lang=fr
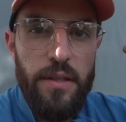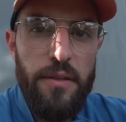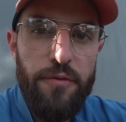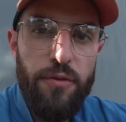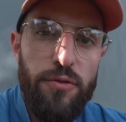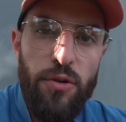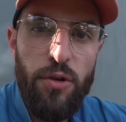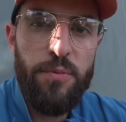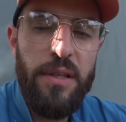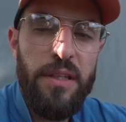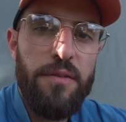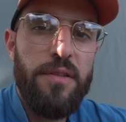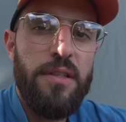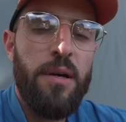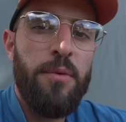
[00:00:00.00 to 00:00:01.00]
Il faut donc bien
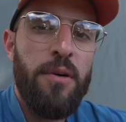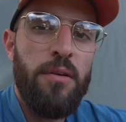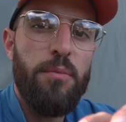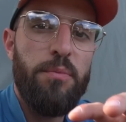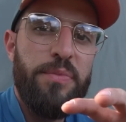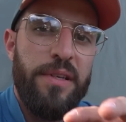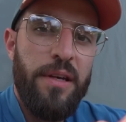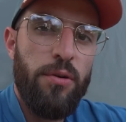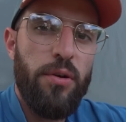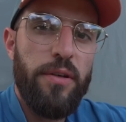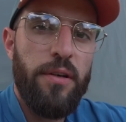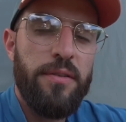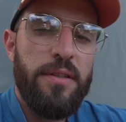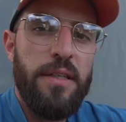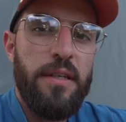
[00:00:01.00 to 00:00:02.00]
évidemment bien
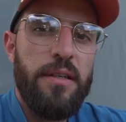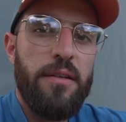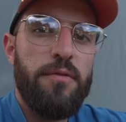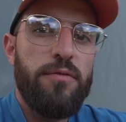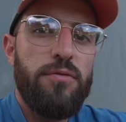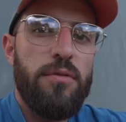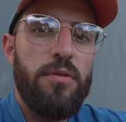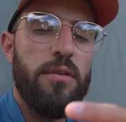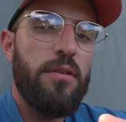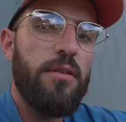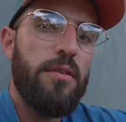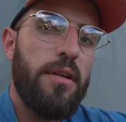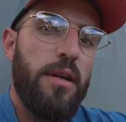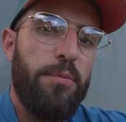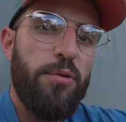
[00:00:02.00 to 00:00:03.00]
l'orienter quand vous
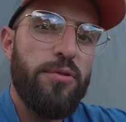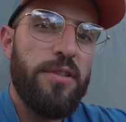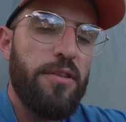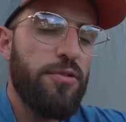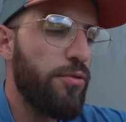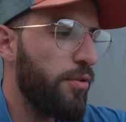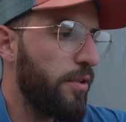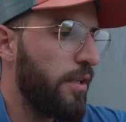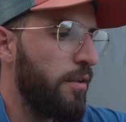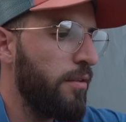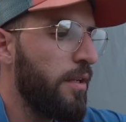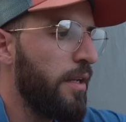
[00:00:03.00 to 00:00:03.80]
euh, la posez sur le camp.